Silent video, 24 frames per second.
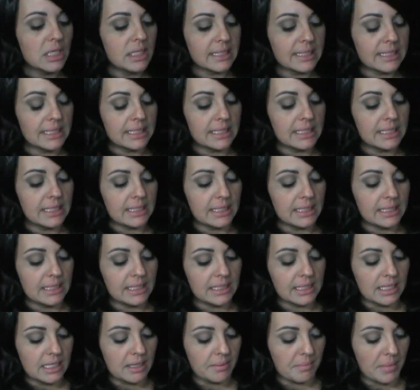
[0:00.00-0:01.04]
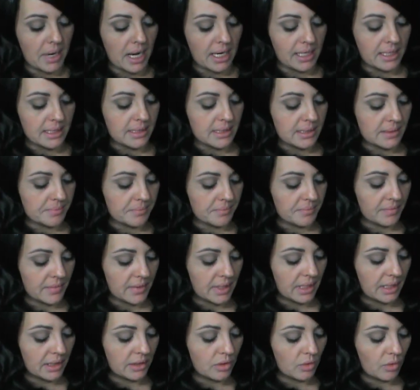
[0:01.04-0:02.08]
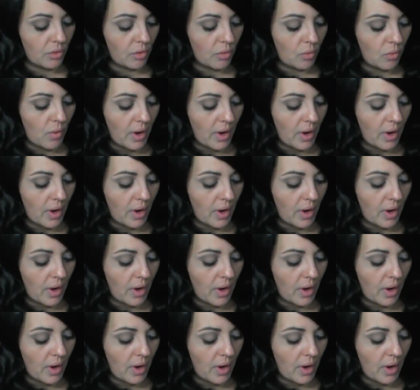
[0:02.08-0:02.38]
E que mais? Então, eu